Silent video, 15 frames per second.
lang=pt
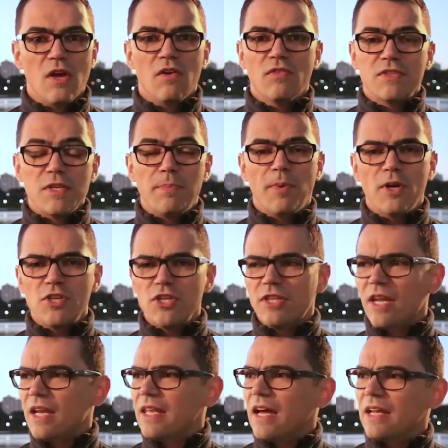Você pode
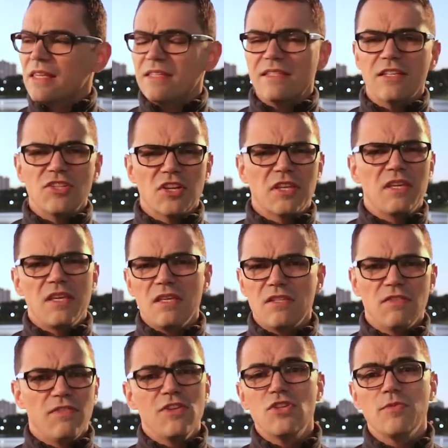treinar que seja
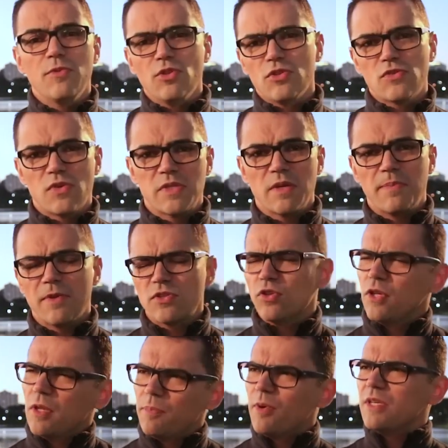15, 20 minutos com essa
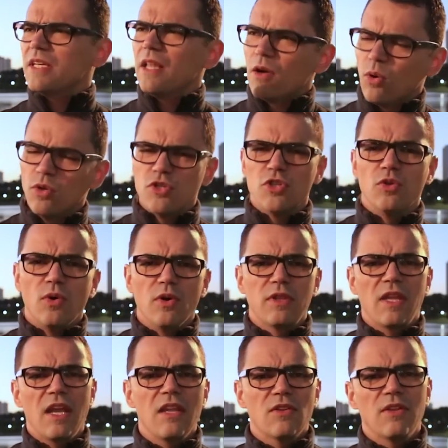pessoa e depois ela continua o
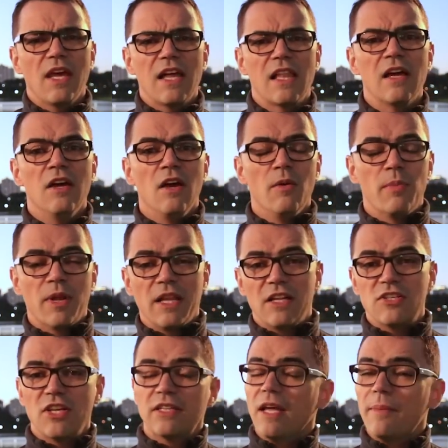treino dela, porque
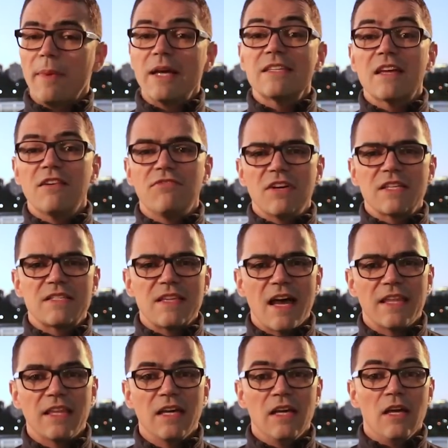ela já está mais
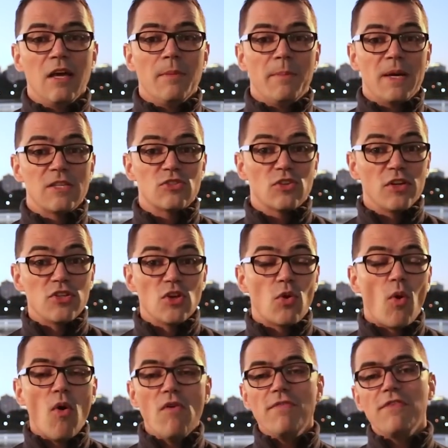avançada. Mas só de
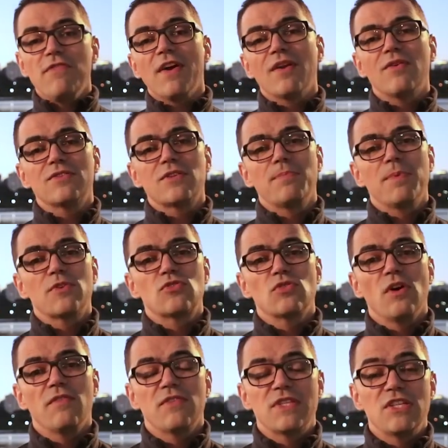conviver com essa
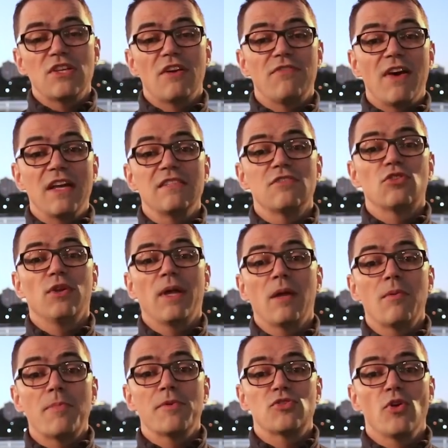pessoa você já vai se
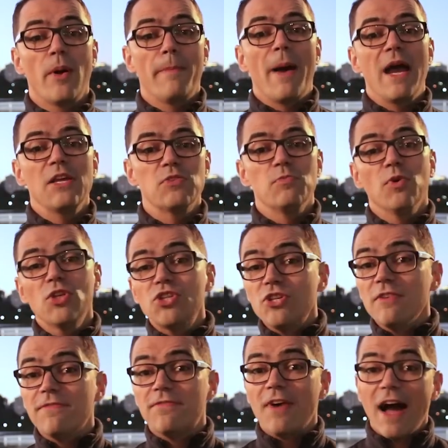tornar uma pessoa mais
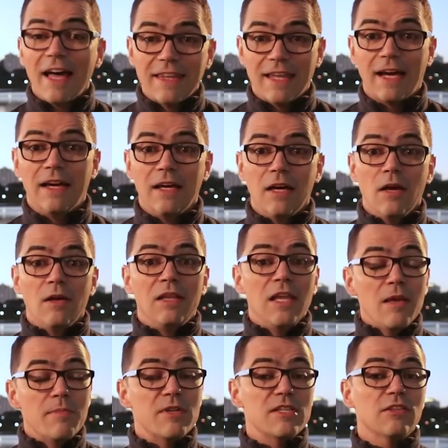motivada.
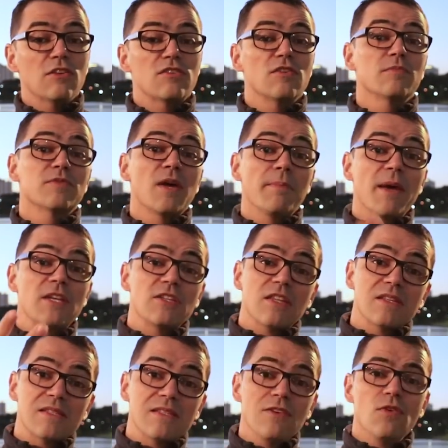Lembre-se, nós somos a média
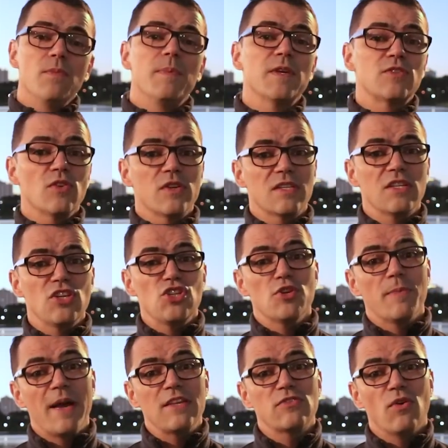das cinco pessoas que a gente
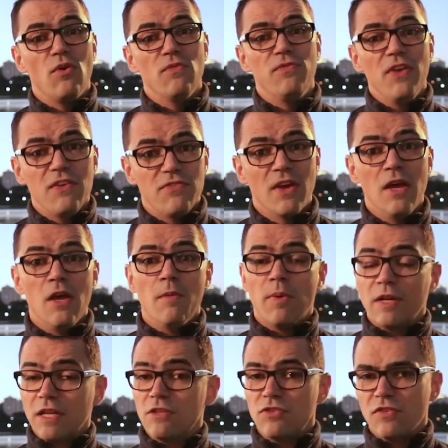mais convive.
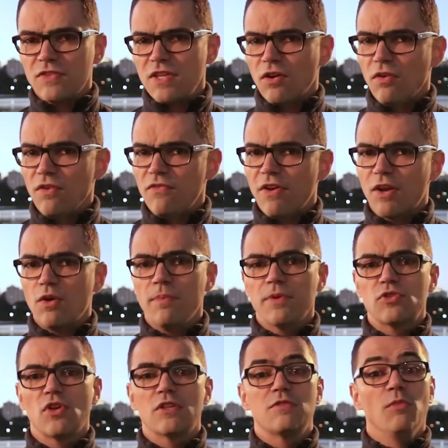Portanto, se você conviver com
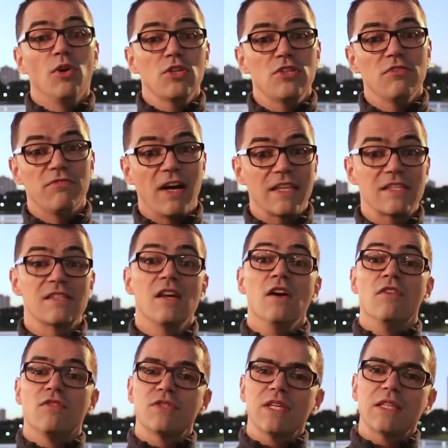pessoas motivadas,
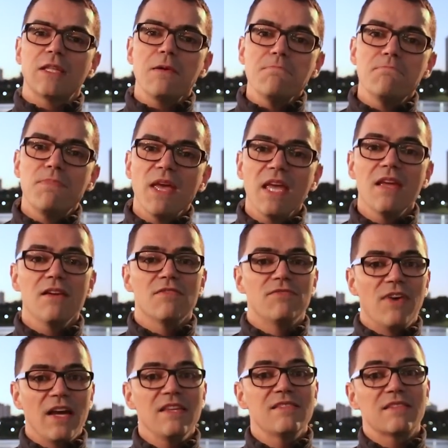você também
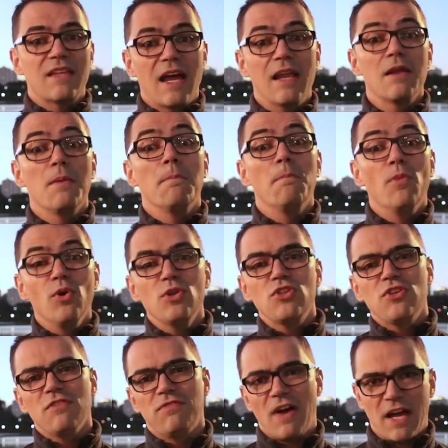vai estar
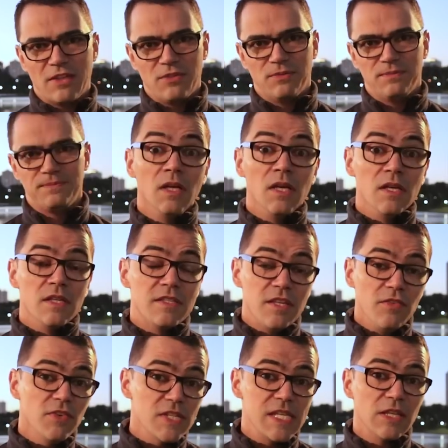motivado. Se
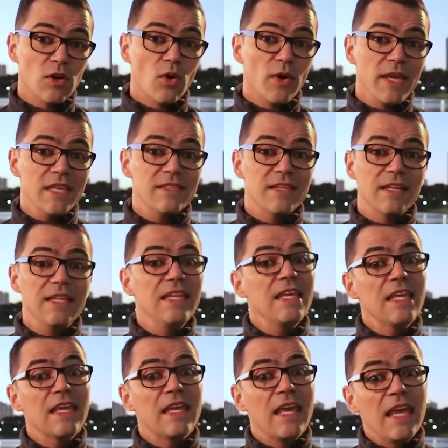você não conhecer
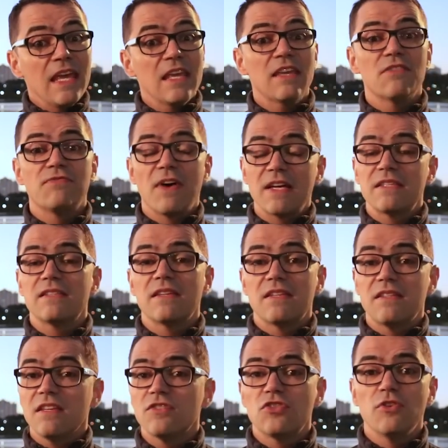ninguém que faça
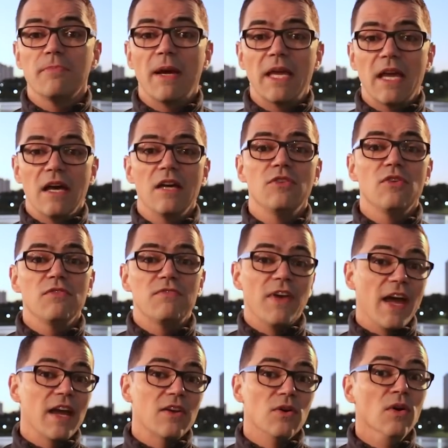exercício de manhã, no
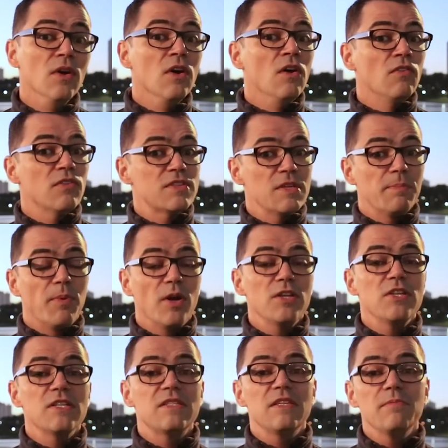inverno, você
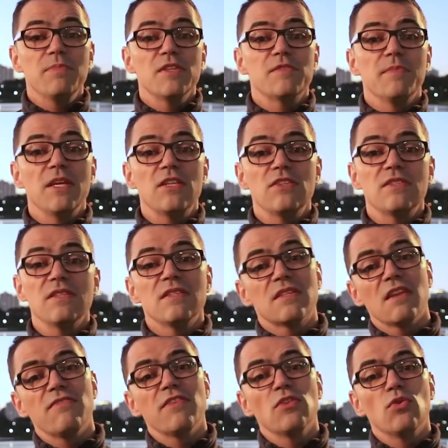pode simplesmente se
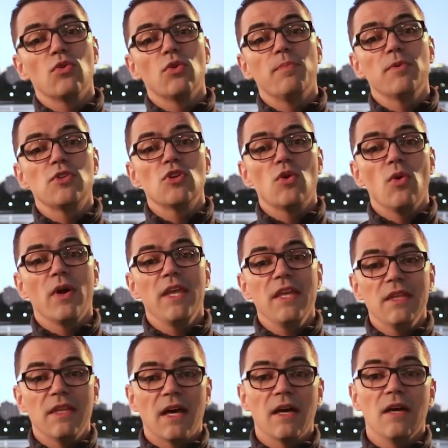inscrever num grupo de
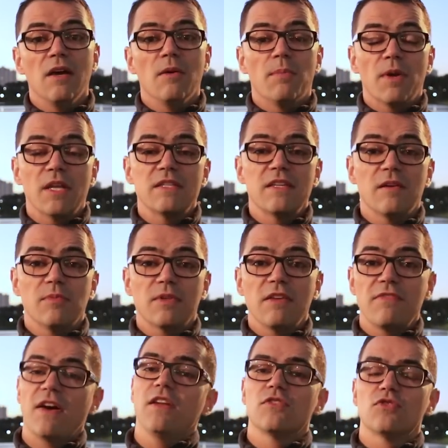corrida. Por exemplo, tem
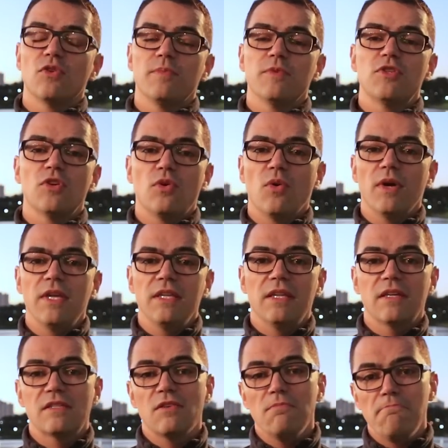vários grupos de
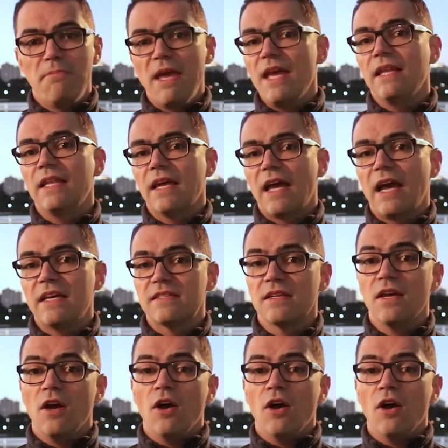corrida que são bem legais.